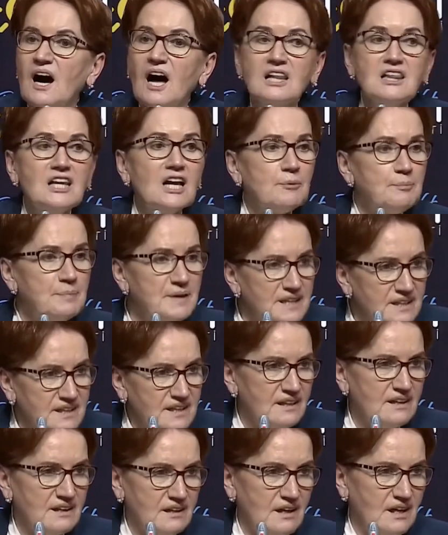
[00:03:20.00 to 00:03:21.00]
Allah bin
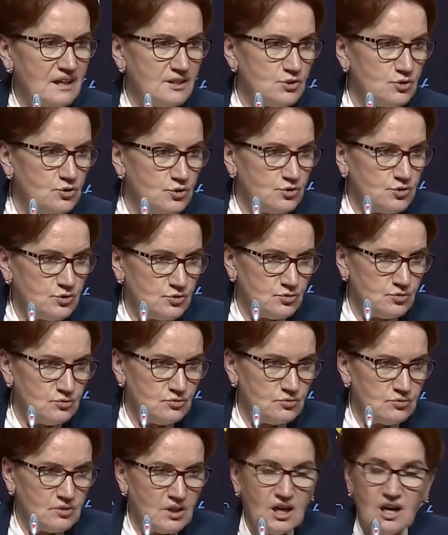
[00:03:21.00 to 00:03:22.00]
kere razı
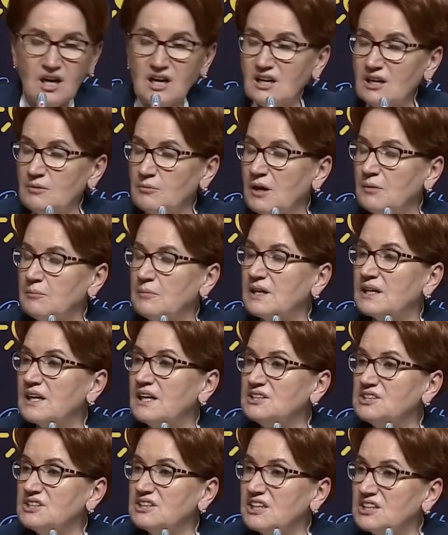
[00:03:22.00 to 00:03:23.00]
olsun
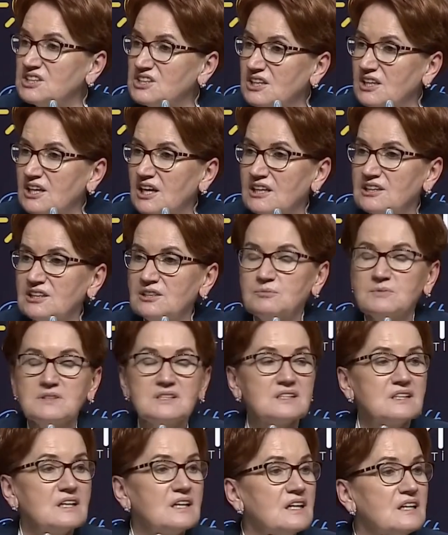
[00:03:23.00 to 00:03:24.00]
Kahramanmaraş
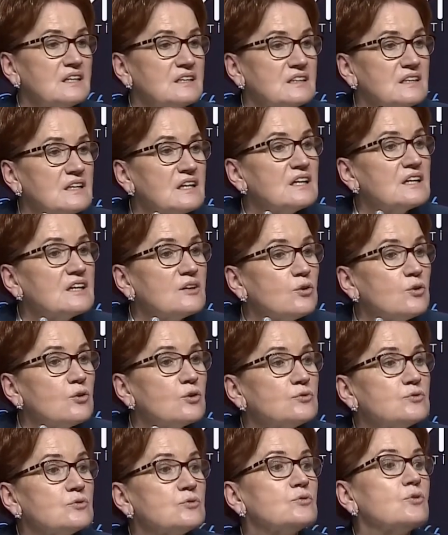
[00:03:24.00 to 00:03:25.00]
teşkilatımızdan,
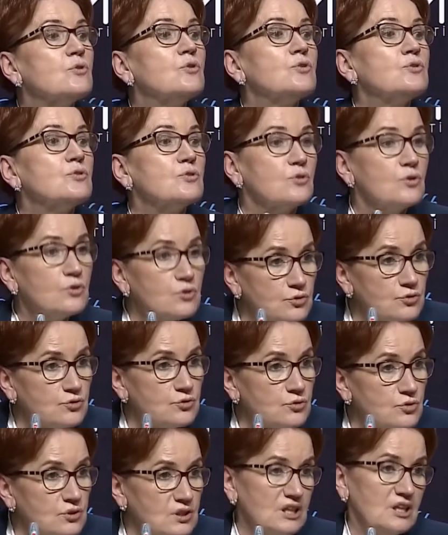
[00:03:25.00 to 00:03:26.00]
o, o, o
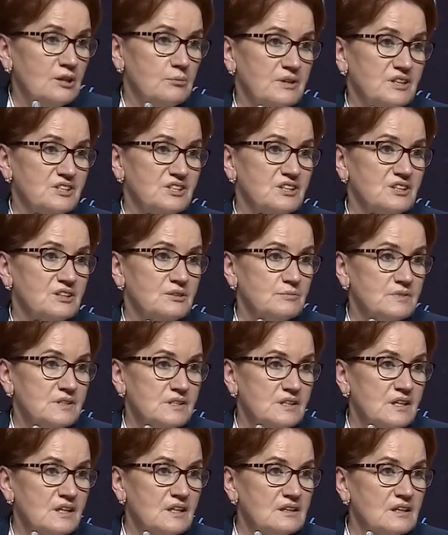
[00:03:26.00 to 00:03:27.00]
günün il
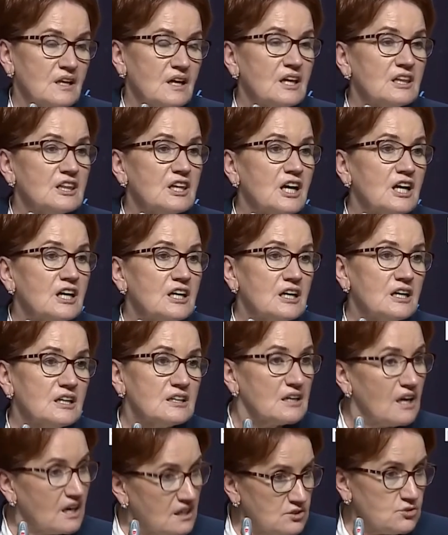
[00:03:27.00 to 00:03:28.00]
başkanımızdan Allah
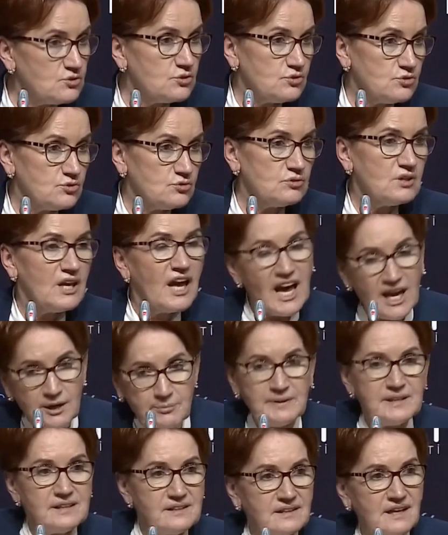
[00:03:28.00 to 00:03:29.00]
razı olsun.
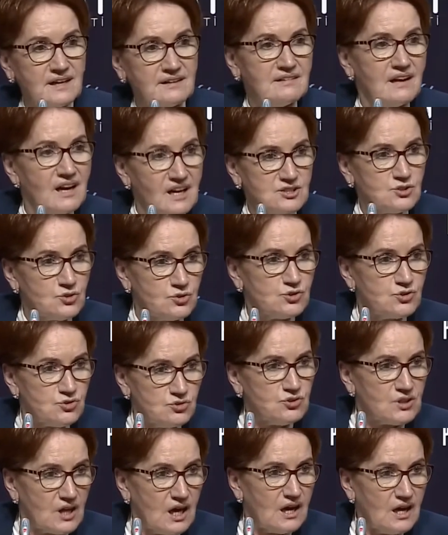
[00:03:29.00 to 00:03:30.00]
Her birinden razı
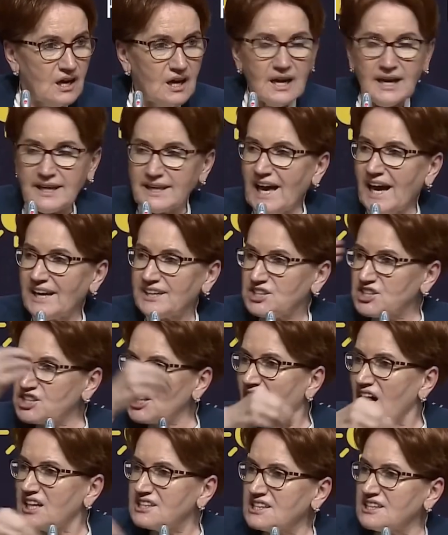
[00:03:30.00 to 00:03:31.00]
olsun da yani
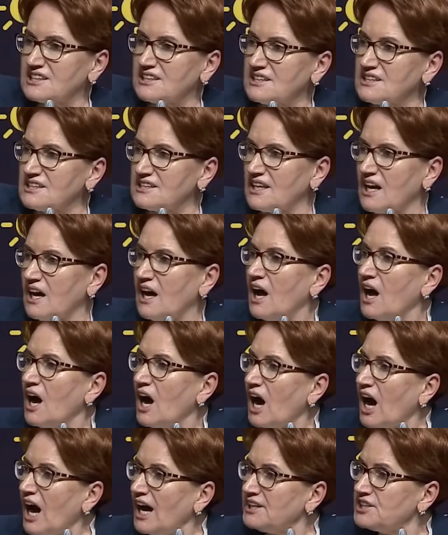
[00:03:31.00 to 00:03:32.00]
şahsınızda
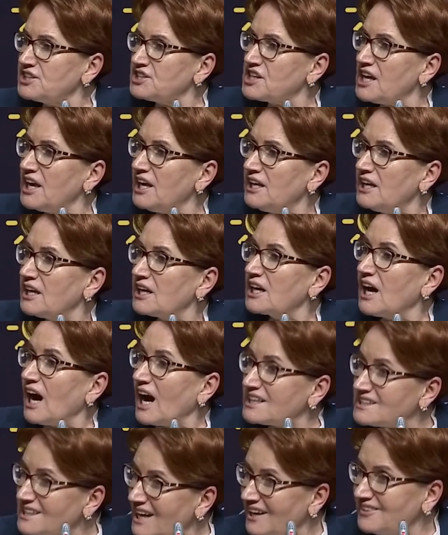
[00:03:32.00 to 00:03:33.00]
aynı şey
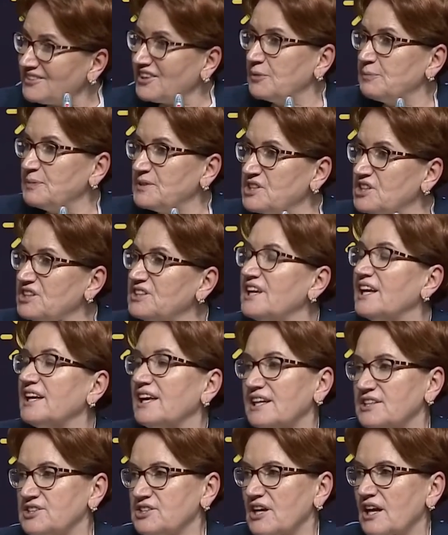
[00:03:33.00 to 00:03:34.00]
Gaziantep için de
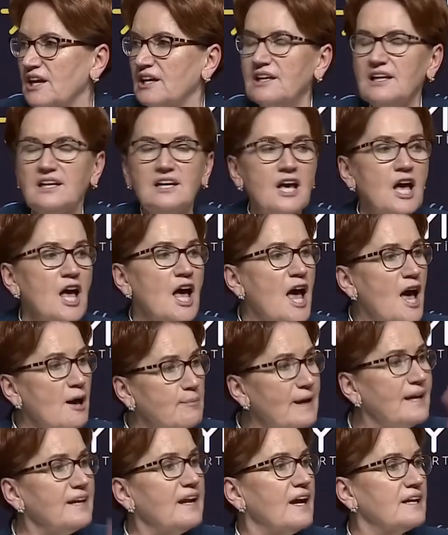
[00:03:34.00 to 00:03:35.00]
geçerli.
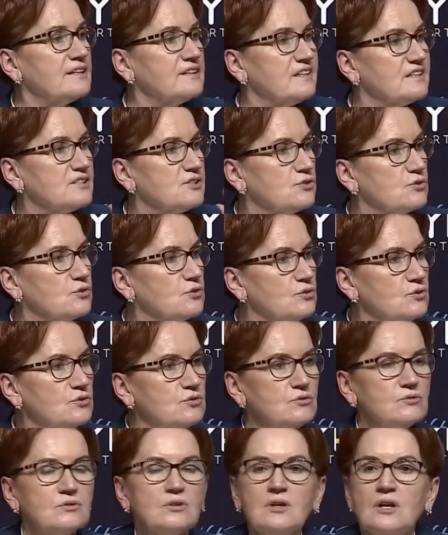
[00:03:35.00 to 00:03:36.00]
Hemen ertesi
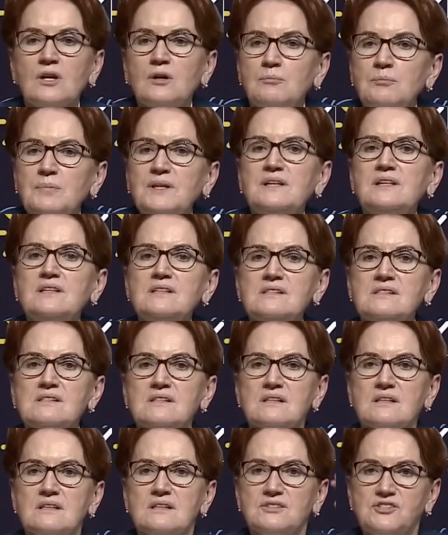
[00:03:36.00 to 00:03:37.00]
gün biz
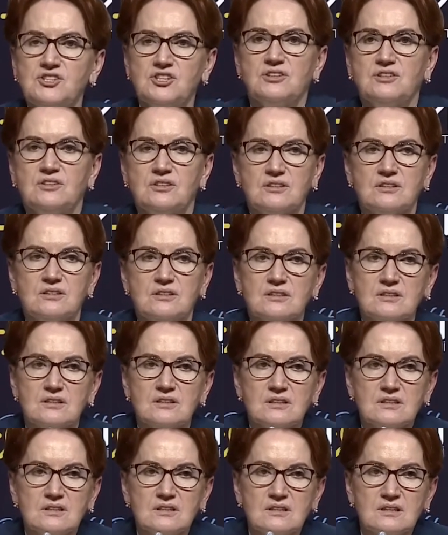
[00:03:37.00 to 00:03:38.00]
çıktık.
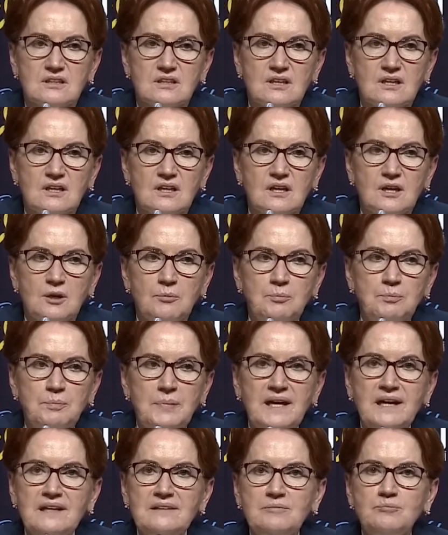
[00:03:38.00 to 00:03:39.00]

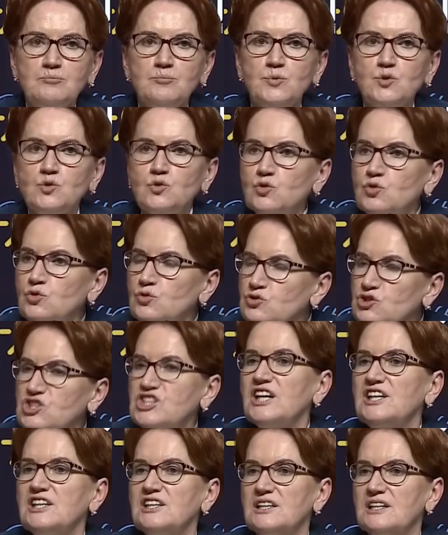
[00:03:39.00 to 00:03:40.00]
Ben bütün
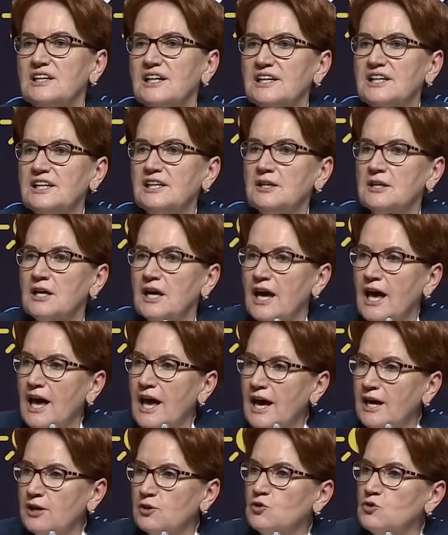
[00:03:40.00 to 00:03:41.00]
şehirleri
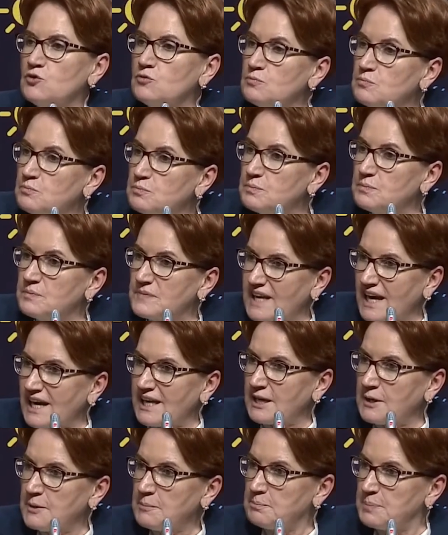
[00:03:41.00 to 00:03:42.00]
her gün
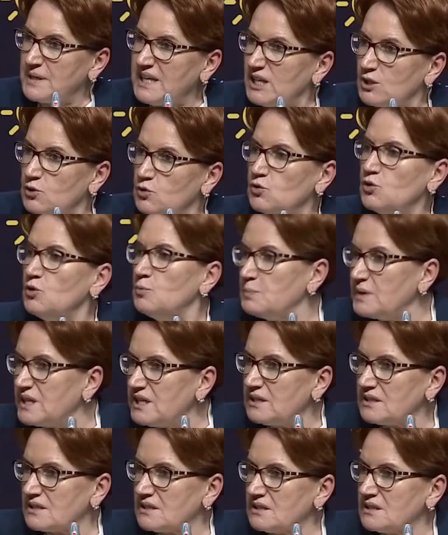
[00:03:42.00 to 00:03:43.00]
yani bir günü
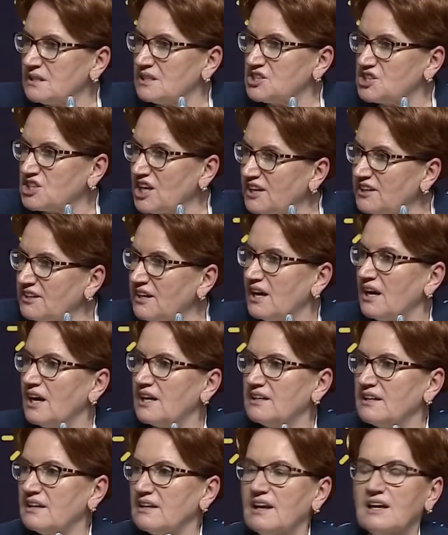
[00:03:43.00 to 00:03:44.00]
bir e, şehre
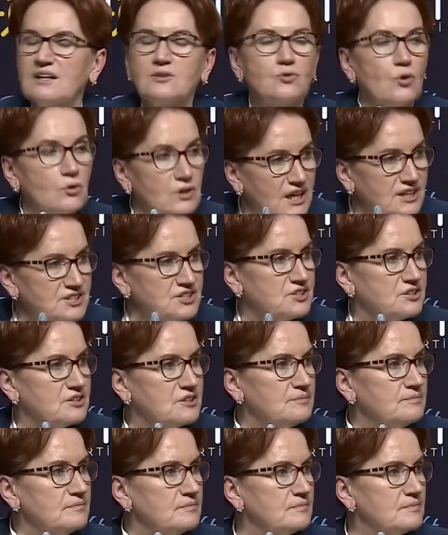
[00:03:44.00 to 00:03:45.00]
ayırarak
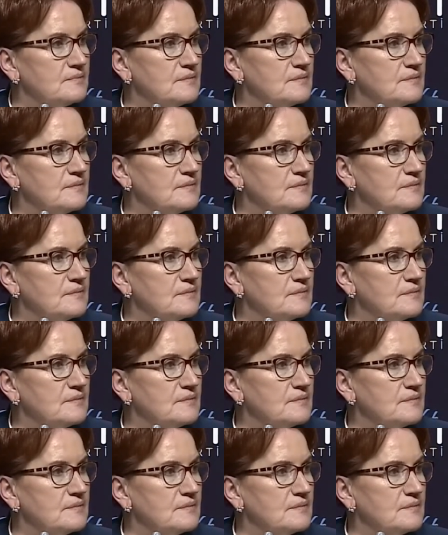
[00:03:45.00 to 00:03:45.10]
dolaştım